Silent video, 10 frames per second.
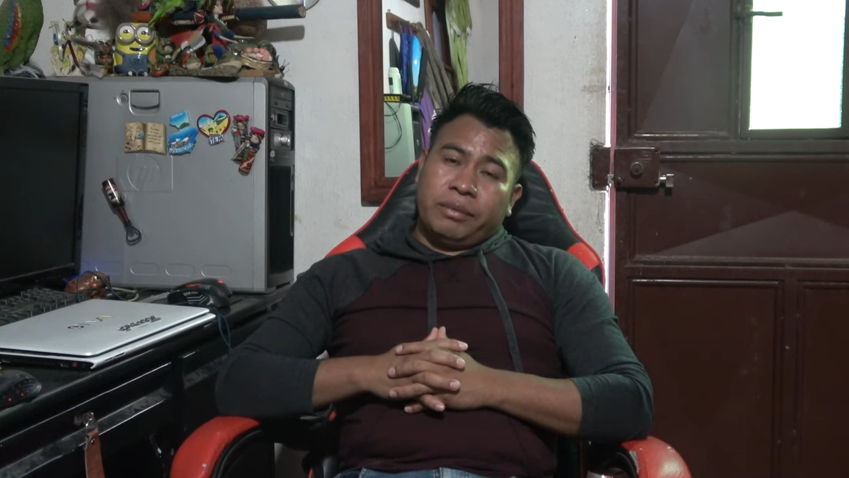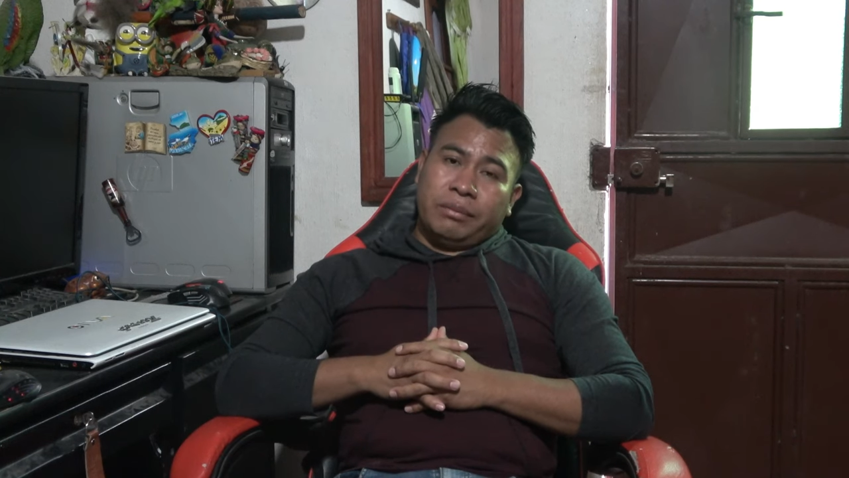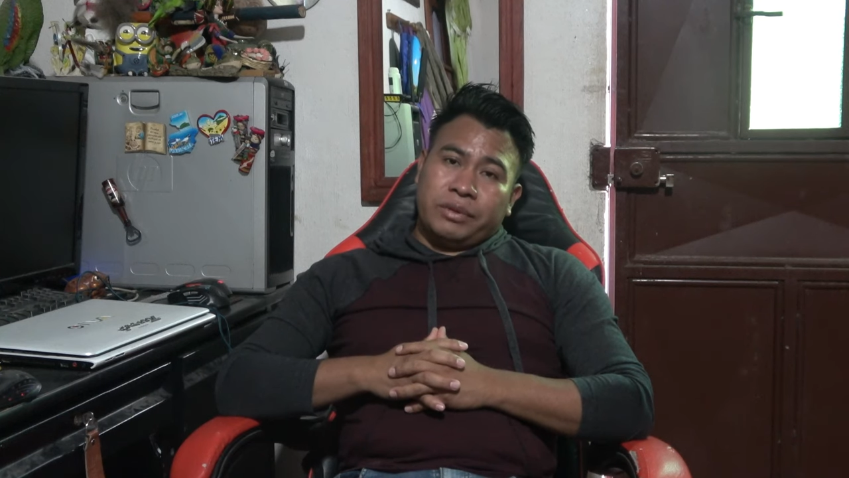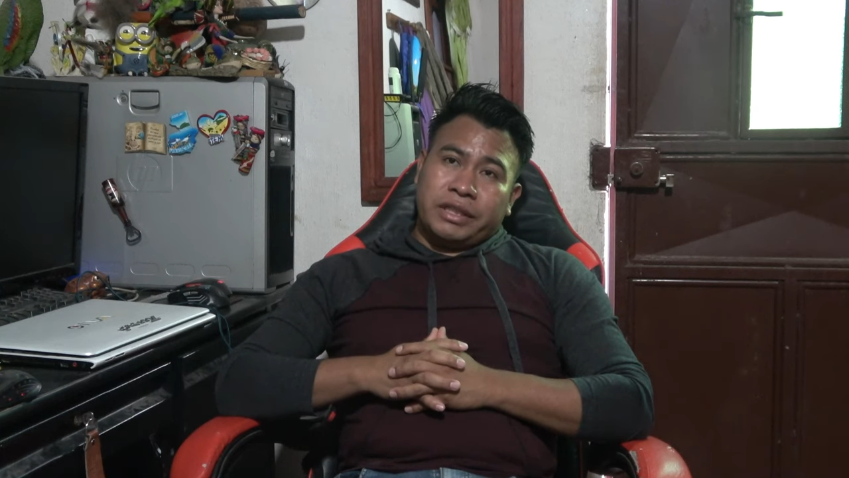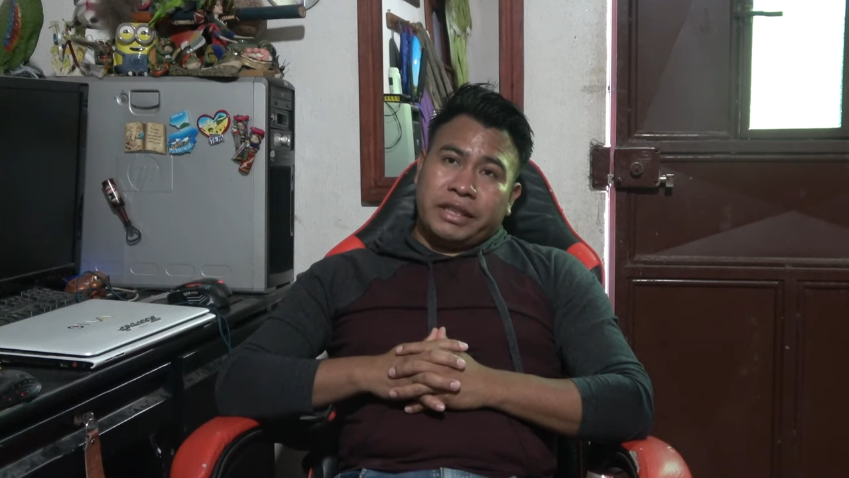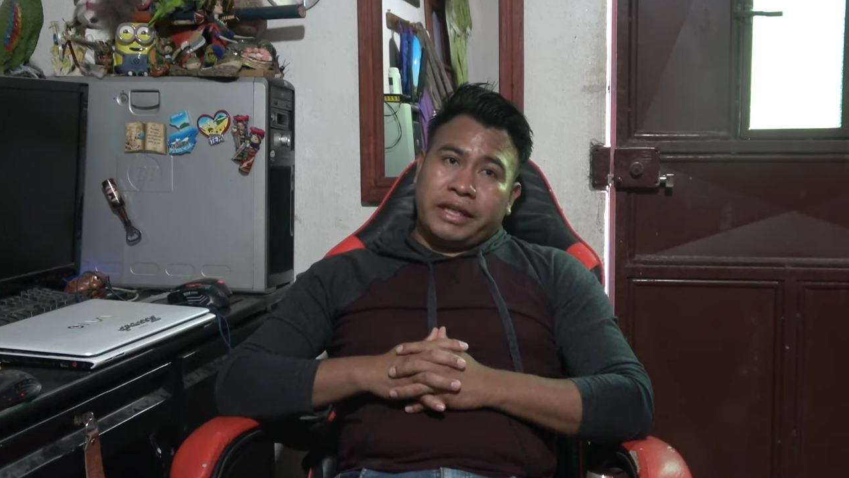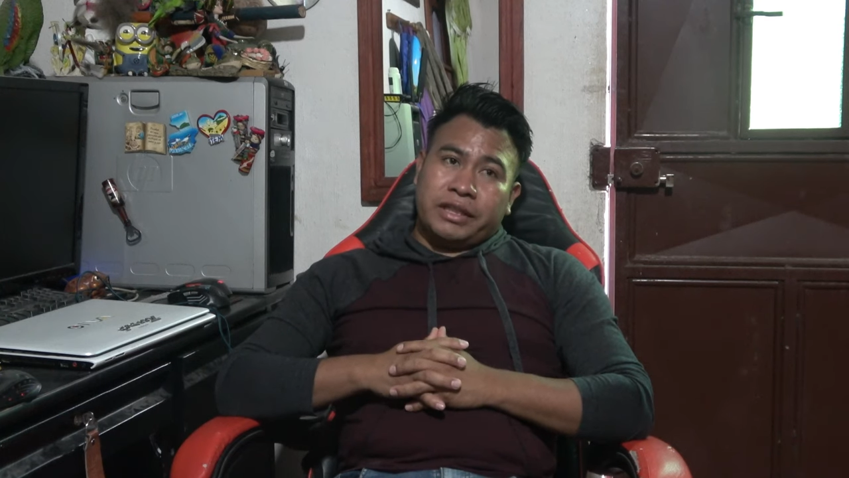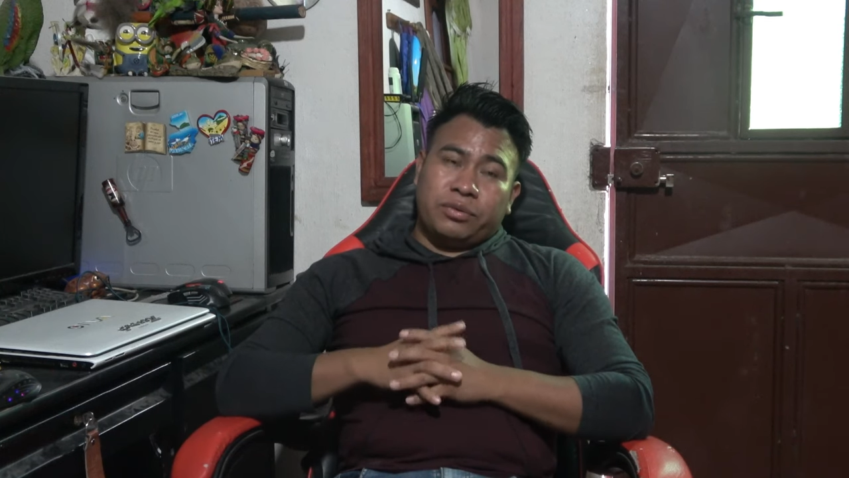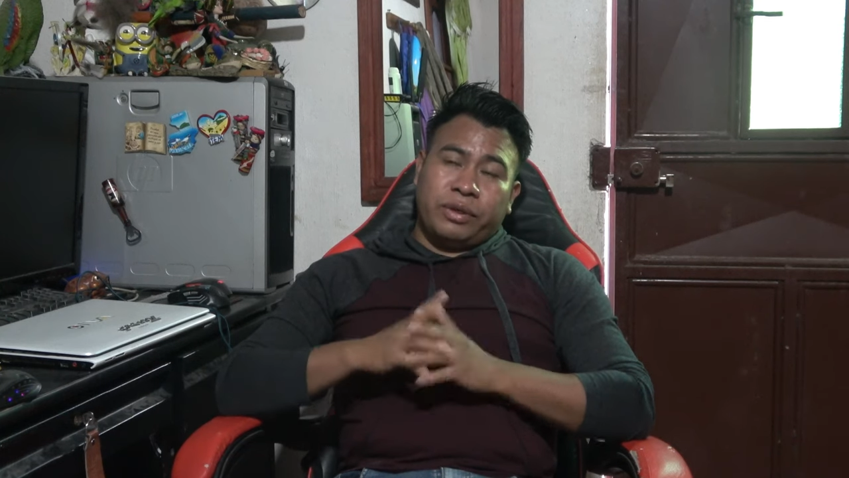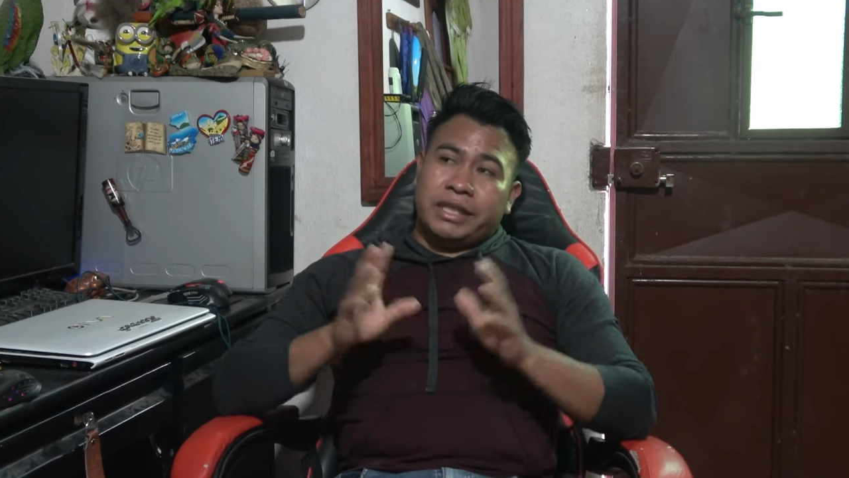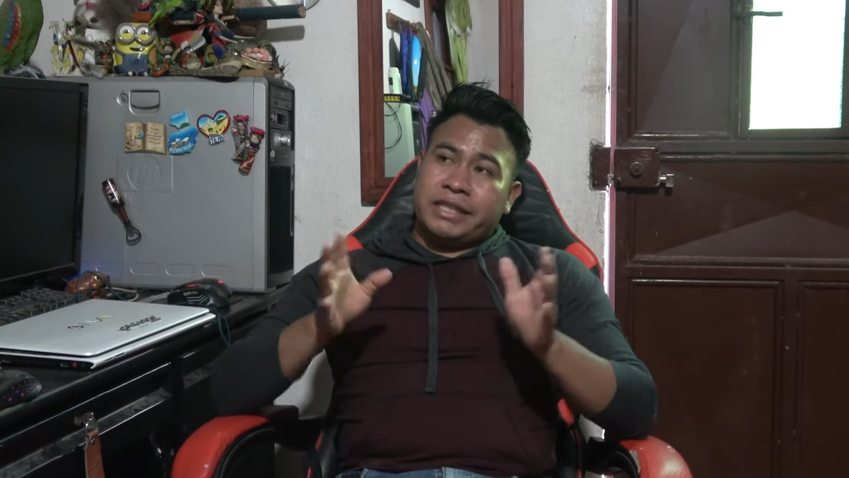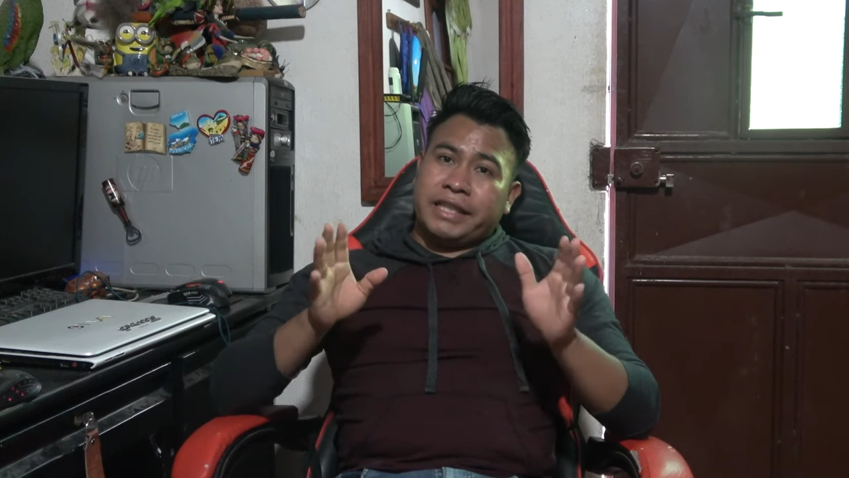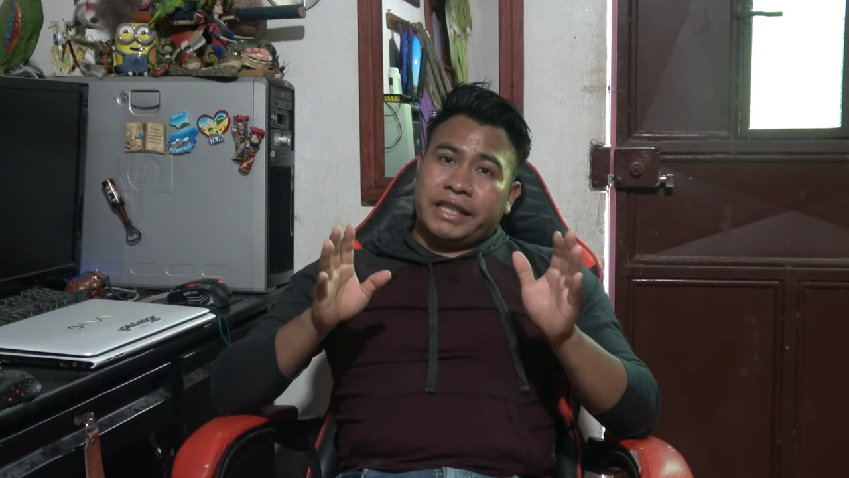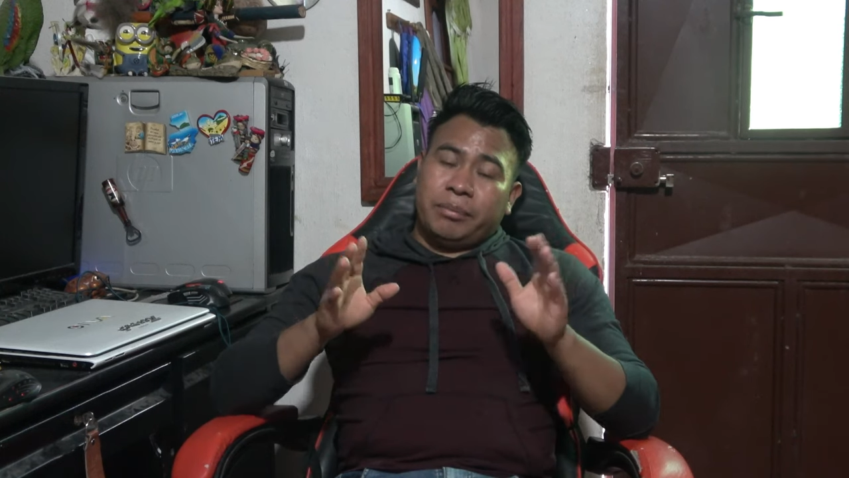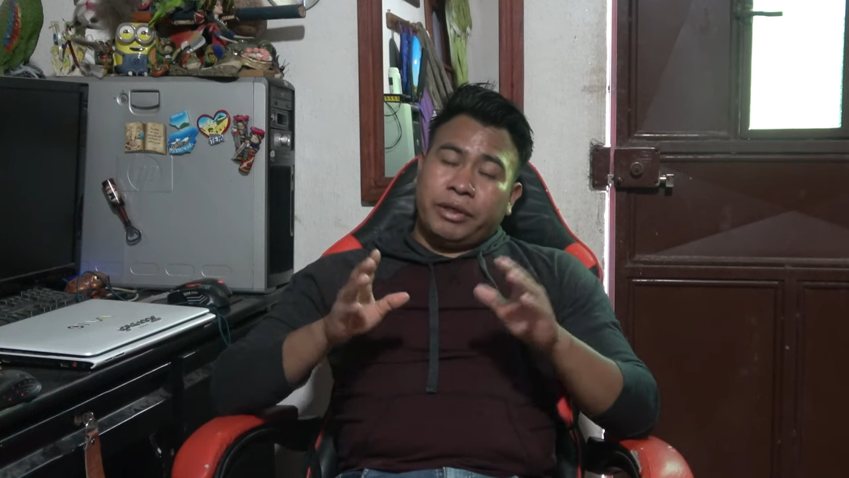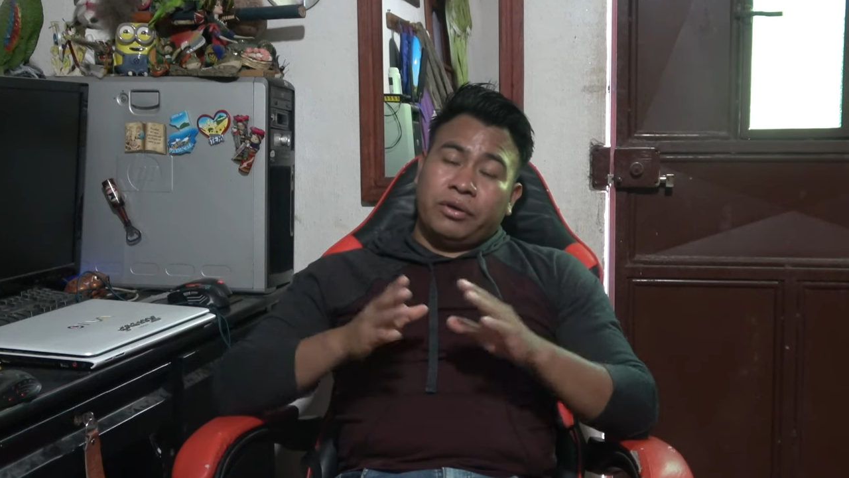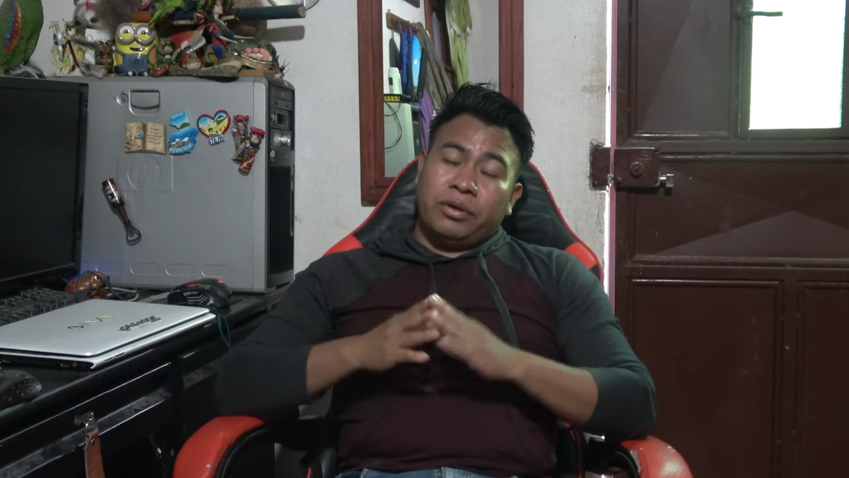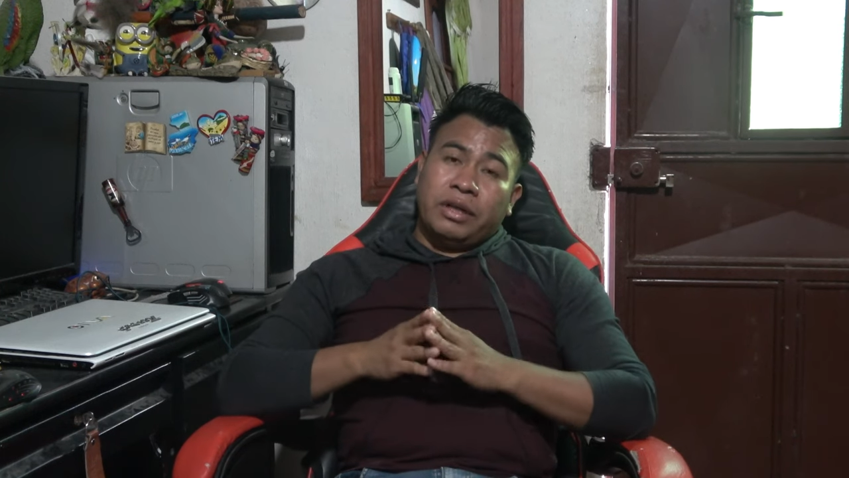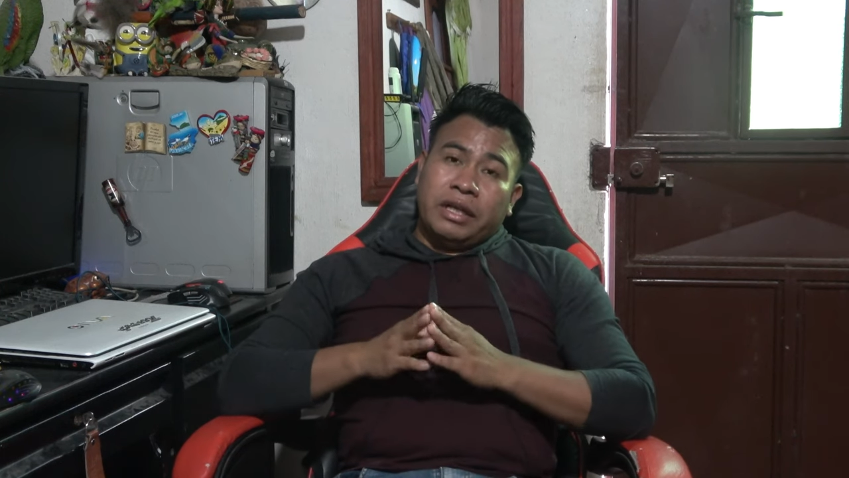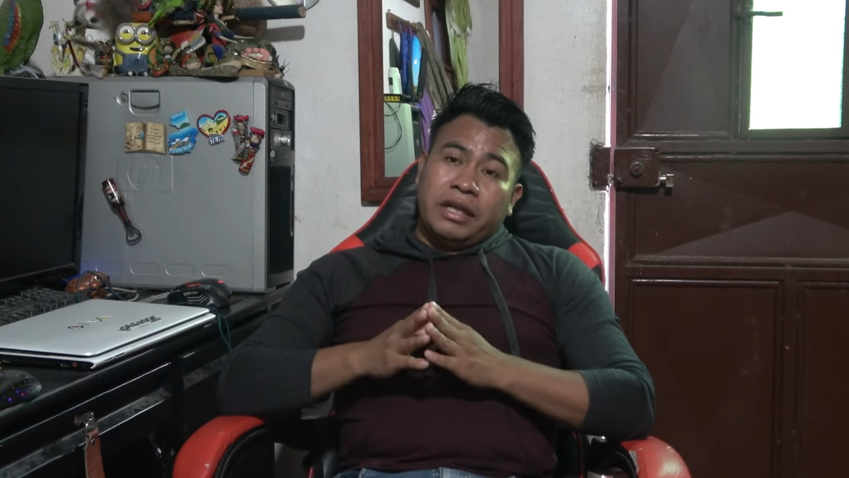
vamos a dejar su casita, pero